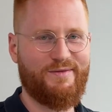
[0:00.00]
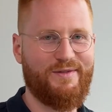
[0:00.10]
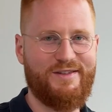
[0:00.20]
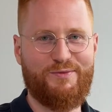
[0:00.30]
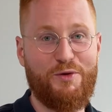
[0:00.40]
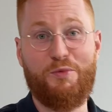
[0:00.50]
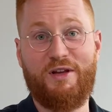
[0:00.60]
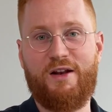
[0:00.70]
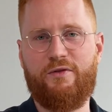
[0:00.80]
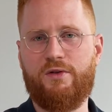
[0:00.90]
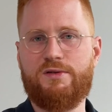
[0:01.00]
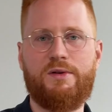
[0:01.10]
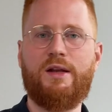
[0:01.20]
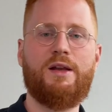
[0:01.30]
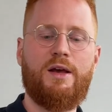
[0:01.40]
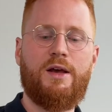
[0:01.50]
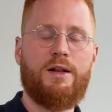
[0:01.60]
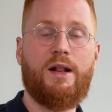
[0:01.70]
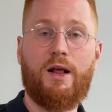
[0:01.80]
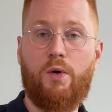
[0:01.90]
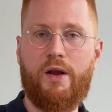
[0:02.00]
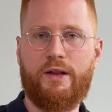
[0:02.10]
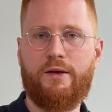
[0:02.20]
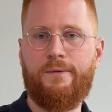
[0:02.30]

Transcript: es wird mit jeder funktionieren. Na, gar nicht